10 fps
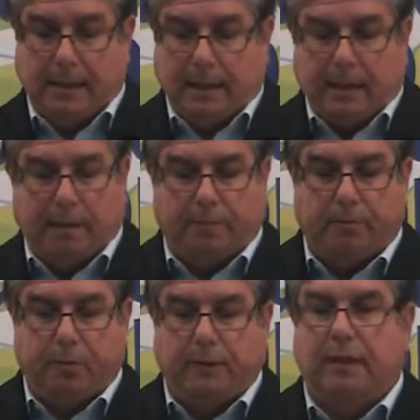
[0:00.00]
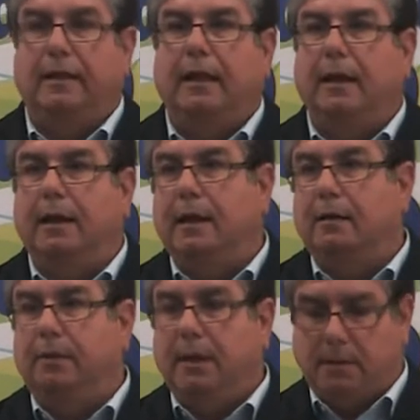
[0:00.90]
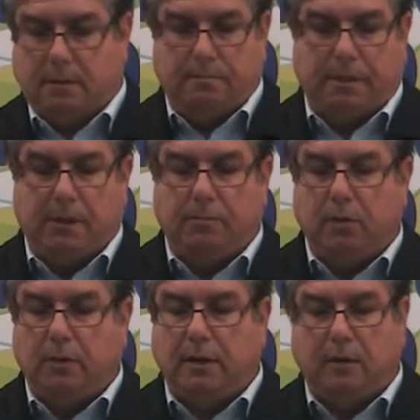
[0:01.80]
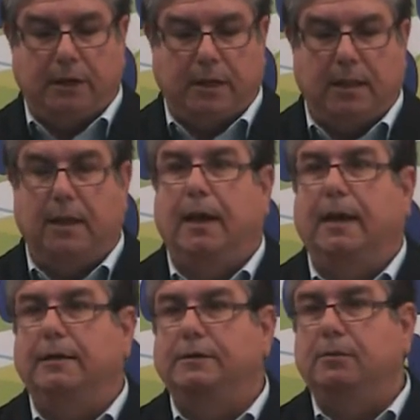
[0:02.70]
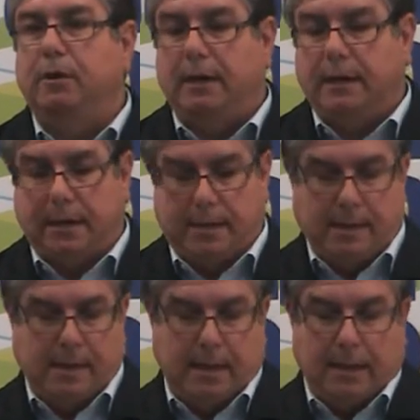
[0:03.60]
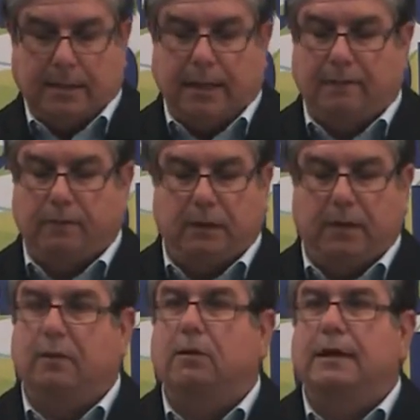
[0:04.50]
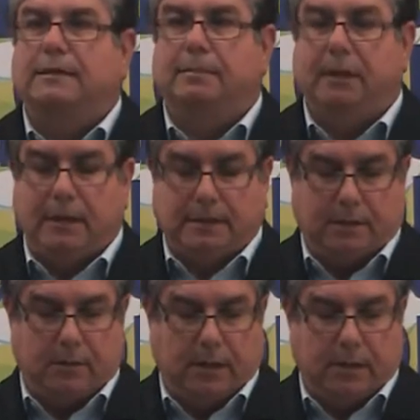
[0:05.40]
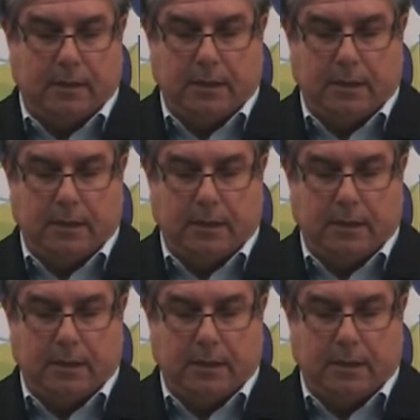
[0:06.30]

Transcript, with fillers: la propuesta de declarar bien Patrimonio de la Humanidad al Archivo General de la Fundación Casa Medina Sidonia.